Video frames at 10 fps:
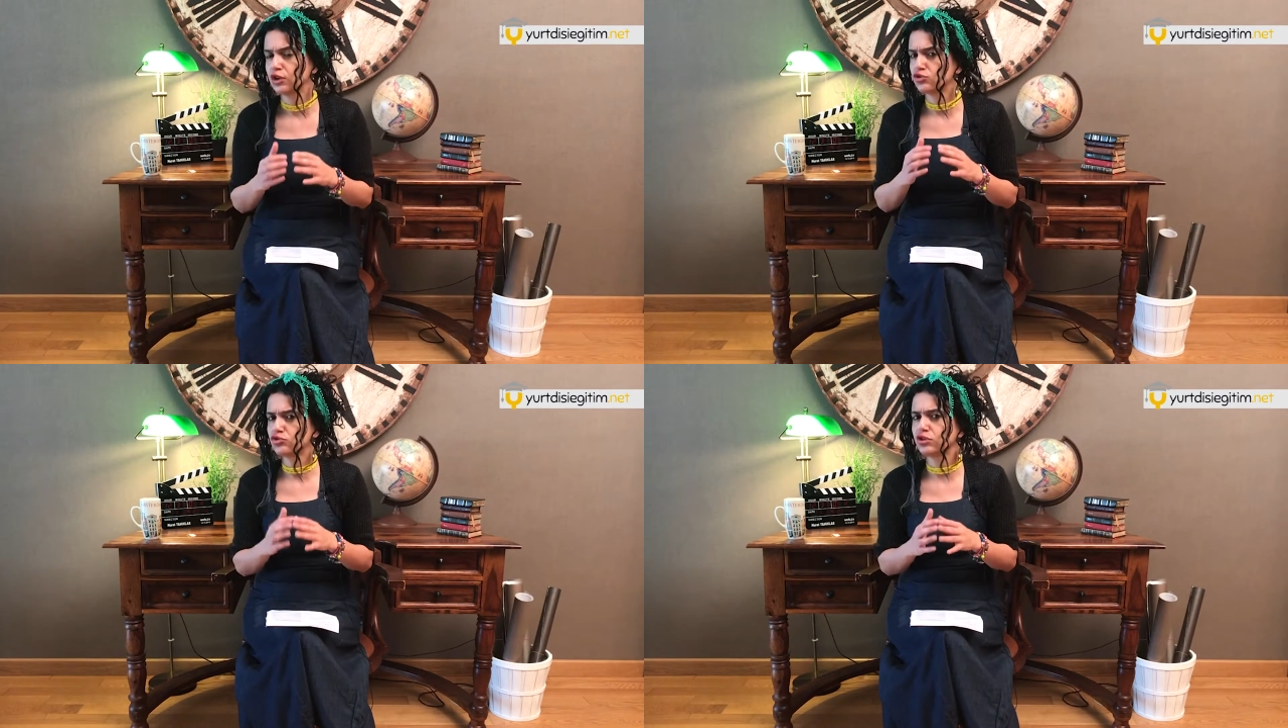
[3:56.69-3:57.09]

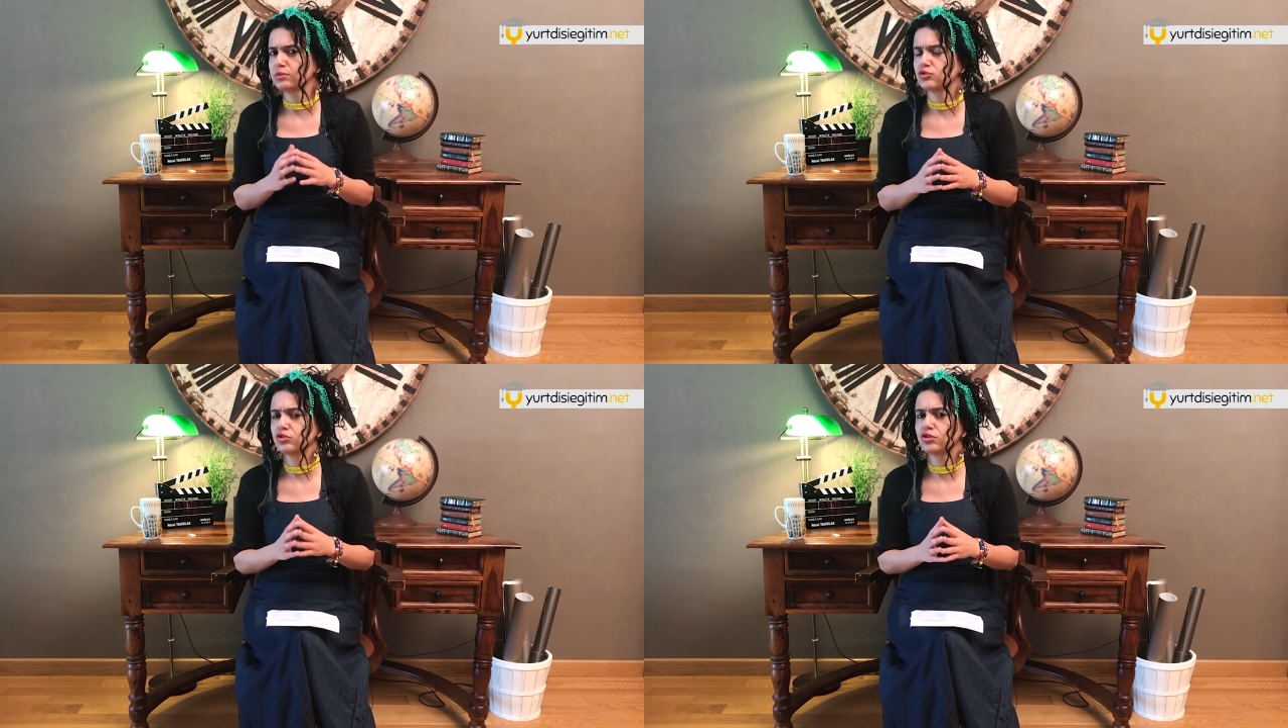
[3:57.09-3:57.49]
Çok
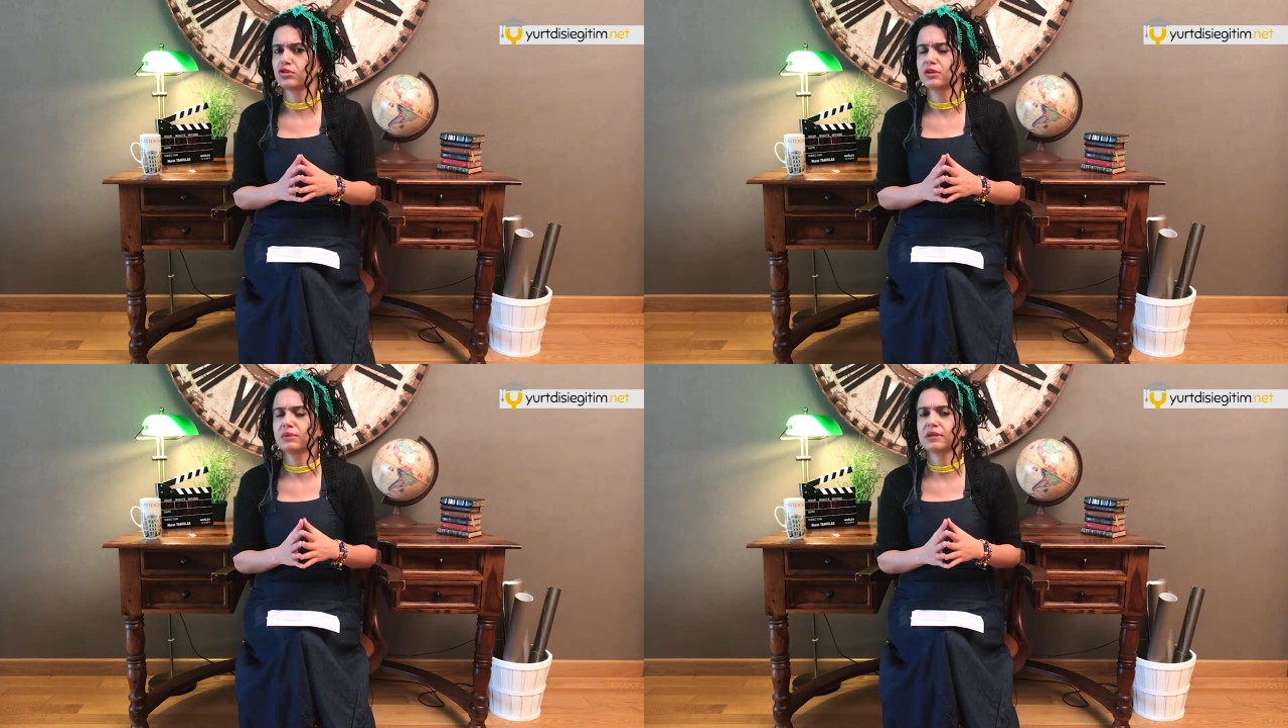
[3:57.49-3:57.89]
ama çok
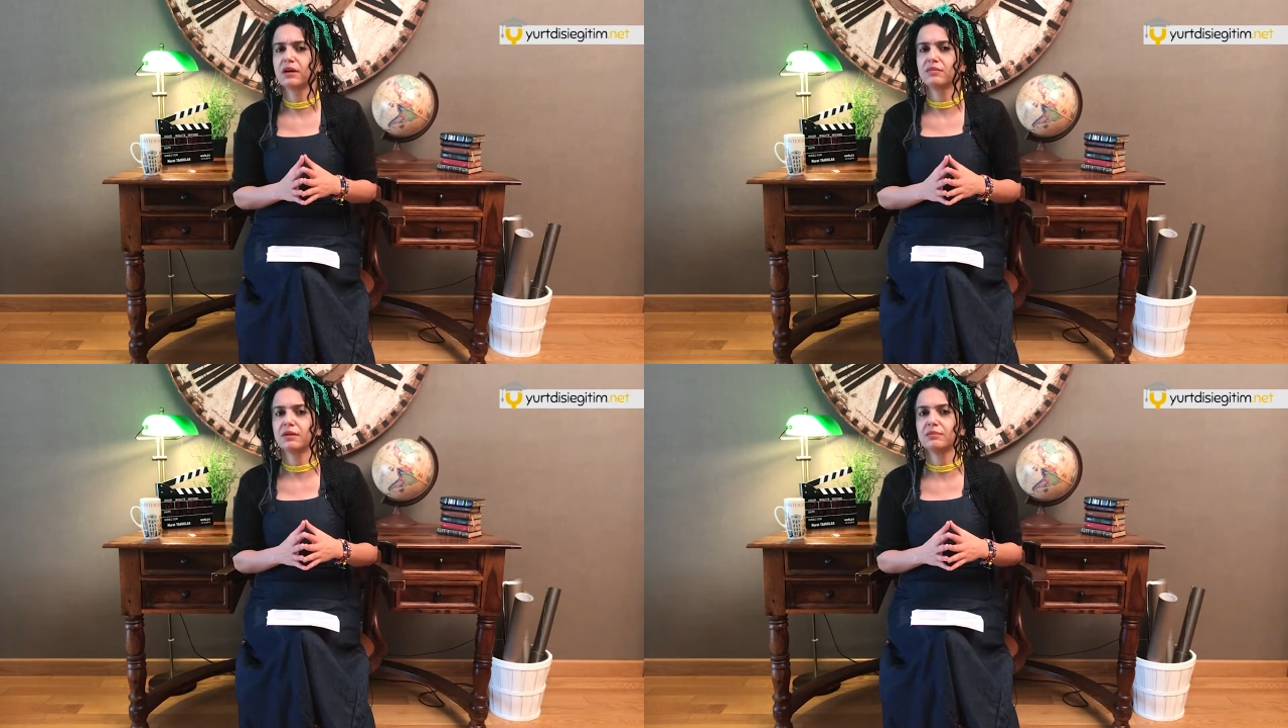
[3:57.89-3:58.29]
önemli
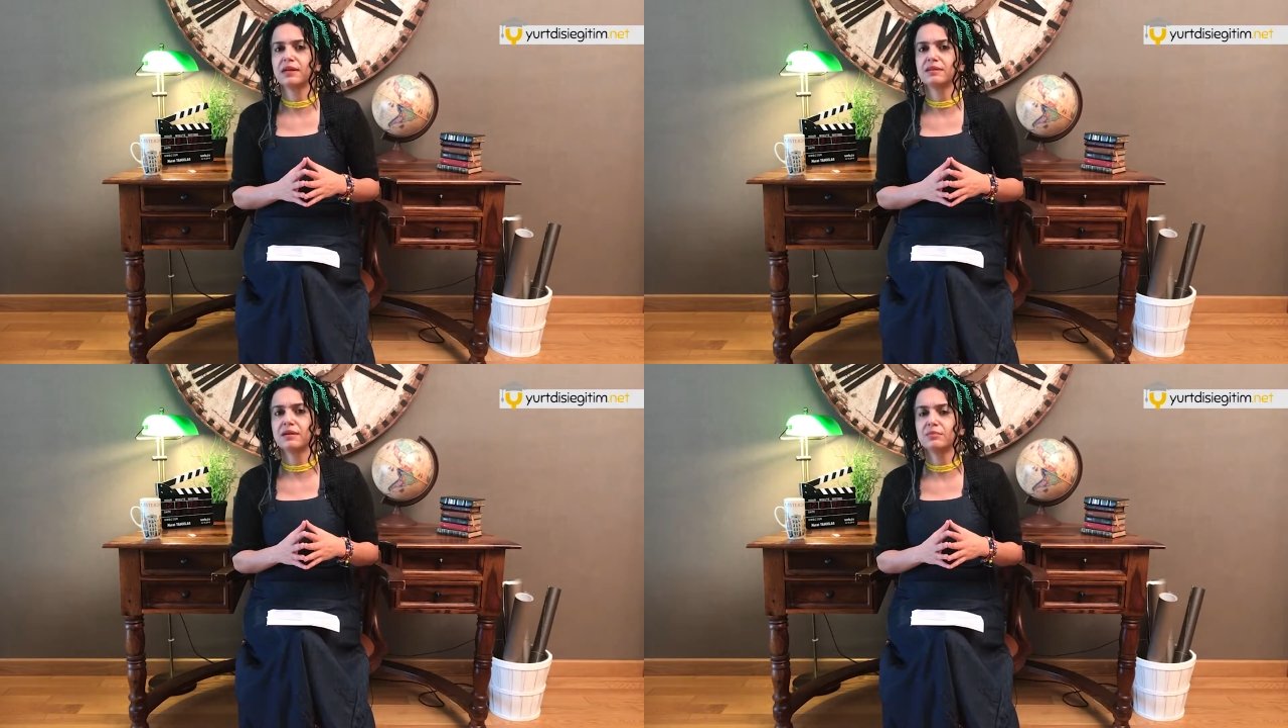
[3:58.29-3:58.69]

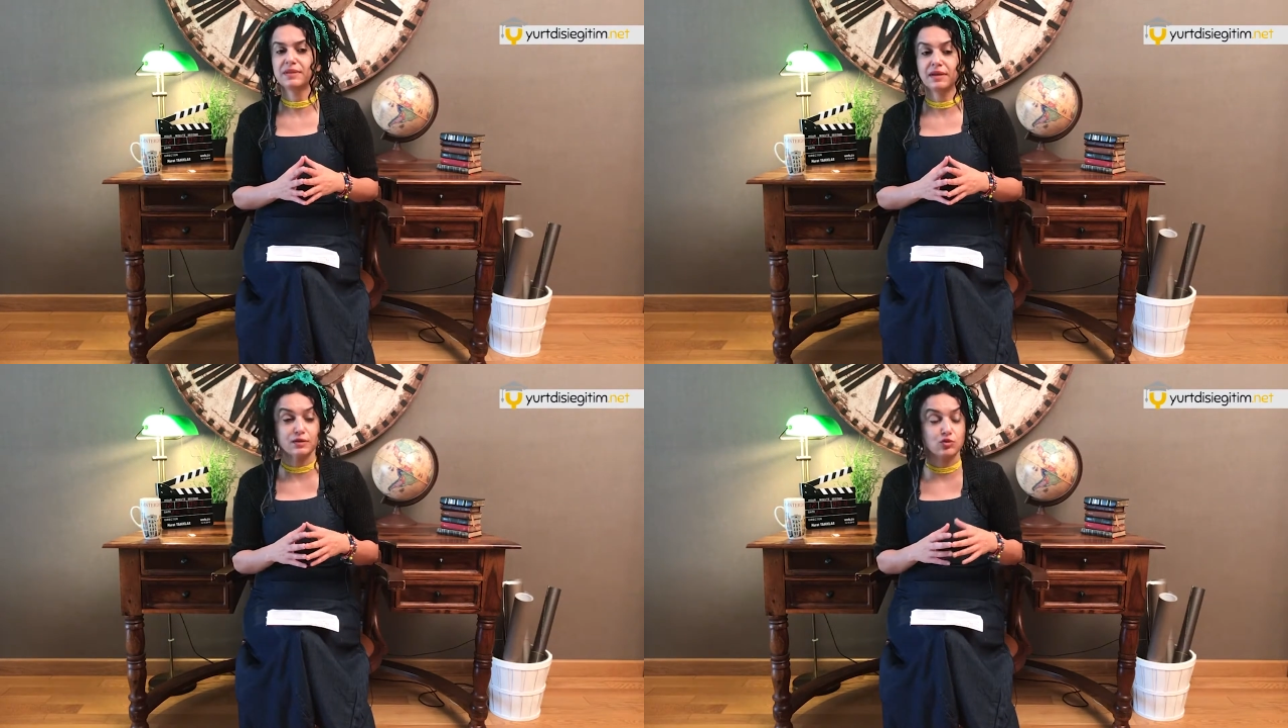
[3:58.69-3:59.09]
kavramlardan bir
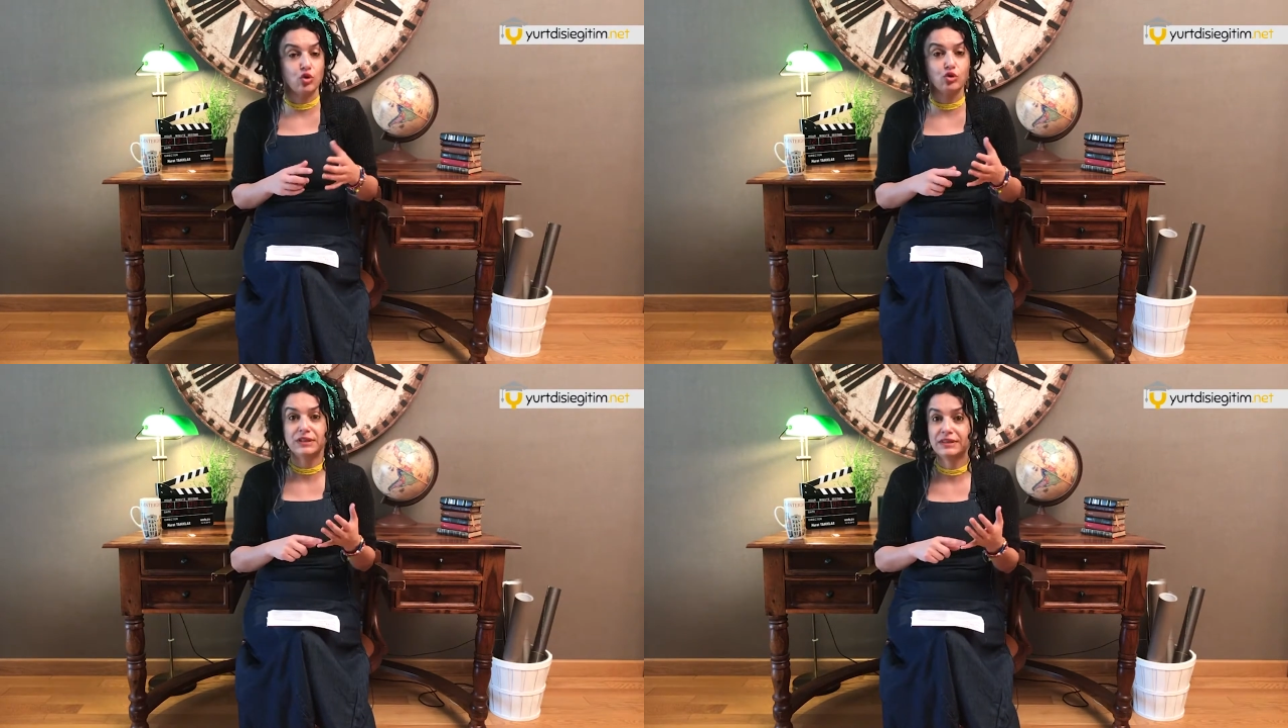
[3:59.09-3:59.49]
tanesi.
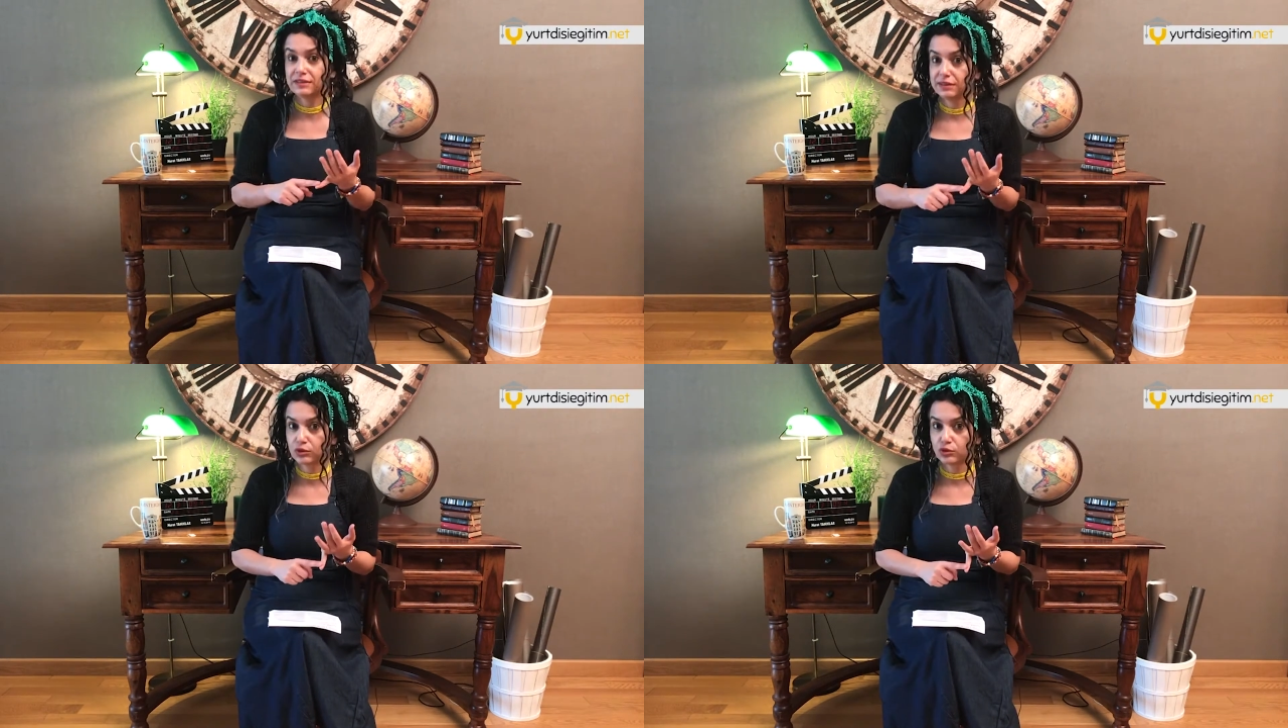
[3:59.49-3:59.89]
Örneğin
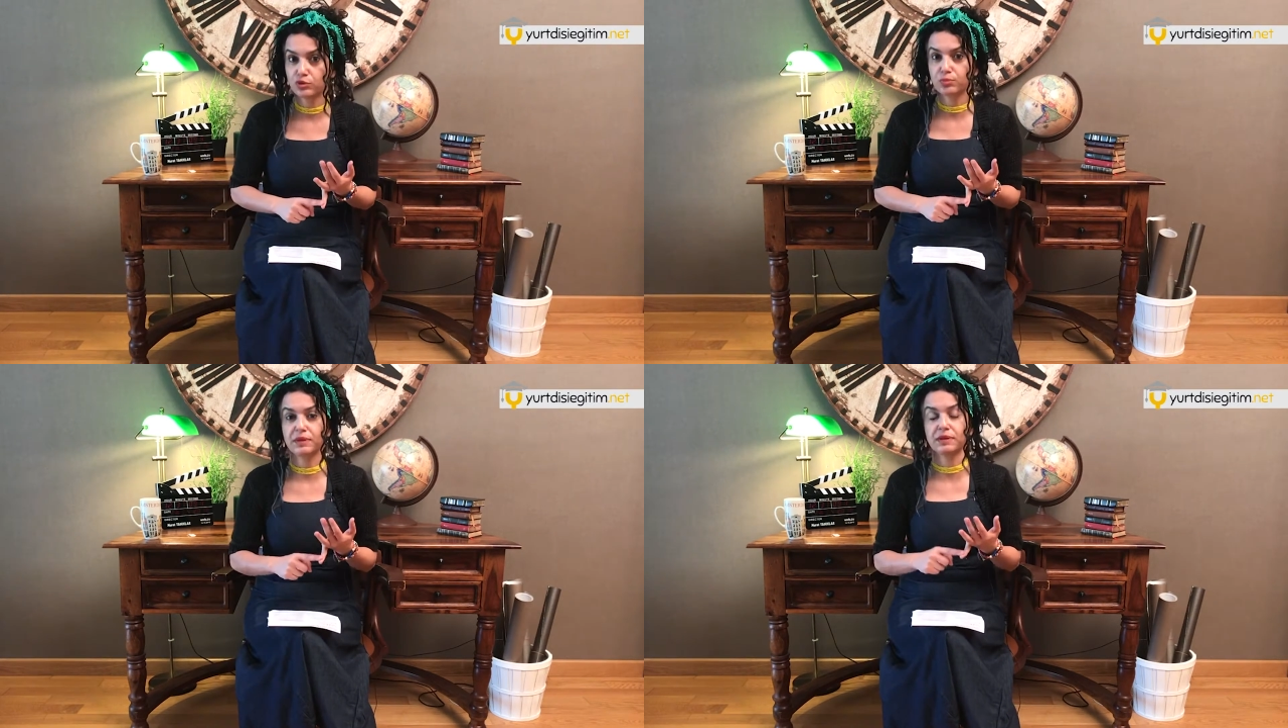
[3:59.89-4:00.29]
dil
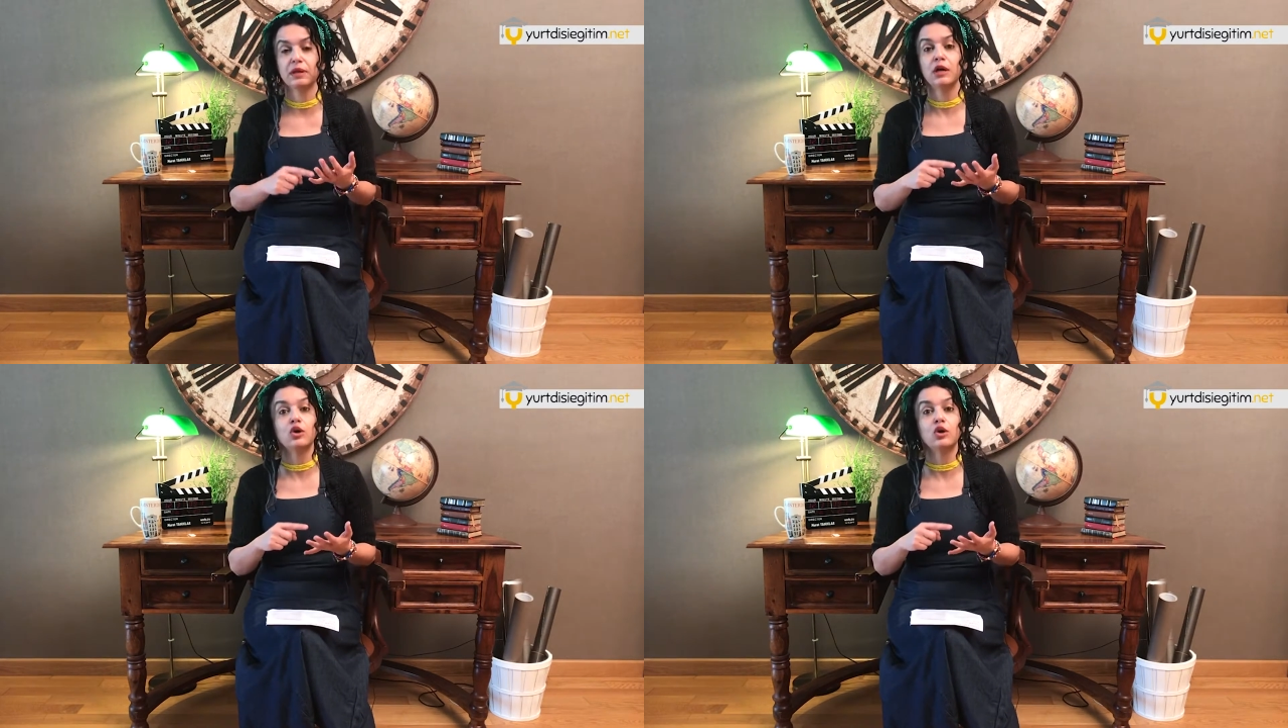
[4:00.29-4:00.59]
kulüpleri,